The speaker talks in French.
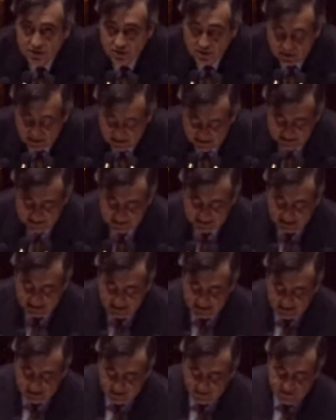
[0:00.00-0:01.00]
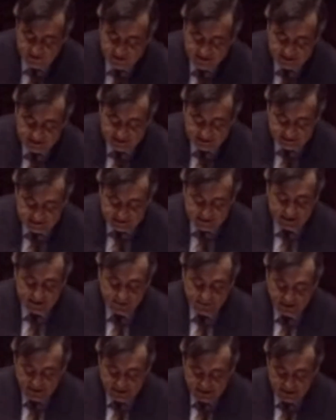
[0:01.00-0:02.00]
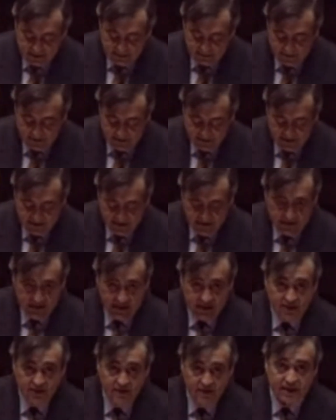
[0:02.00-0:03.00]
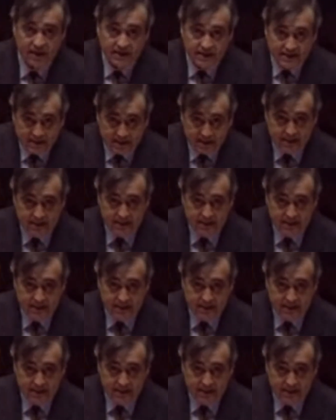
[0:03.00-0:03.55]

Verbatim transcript: à se laisser aller vers les extrémismes et vers les